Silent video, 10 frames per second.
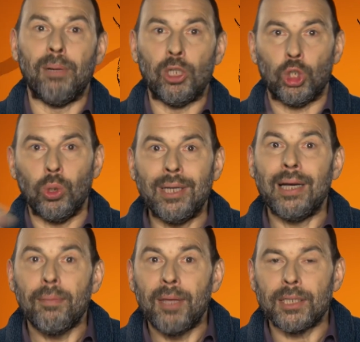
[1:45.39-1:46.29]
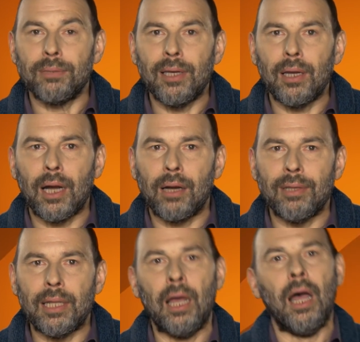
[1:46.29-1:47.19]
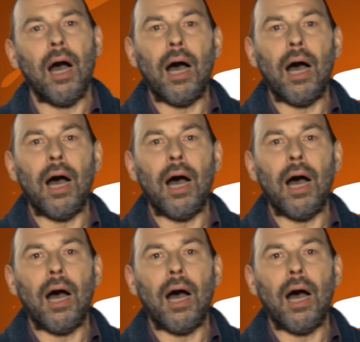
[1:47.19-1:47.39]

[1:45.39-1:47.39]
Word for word: большой камере своей раковины,